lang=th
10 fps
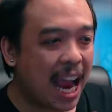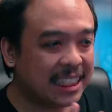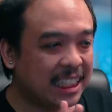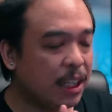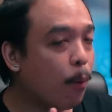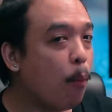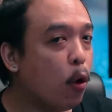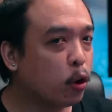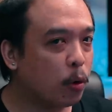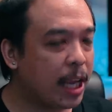ไอสิ่งที่ผมพู
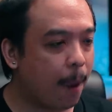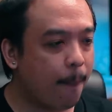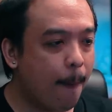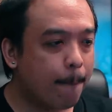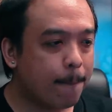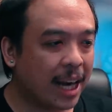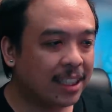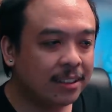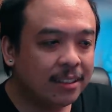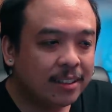ดตรงเนี้ยมัน
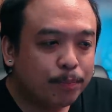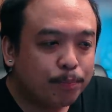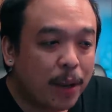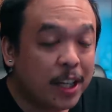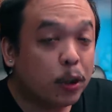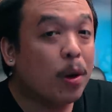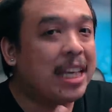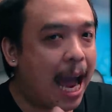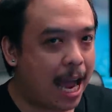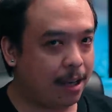เป็นตัว
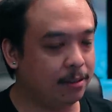อย่าง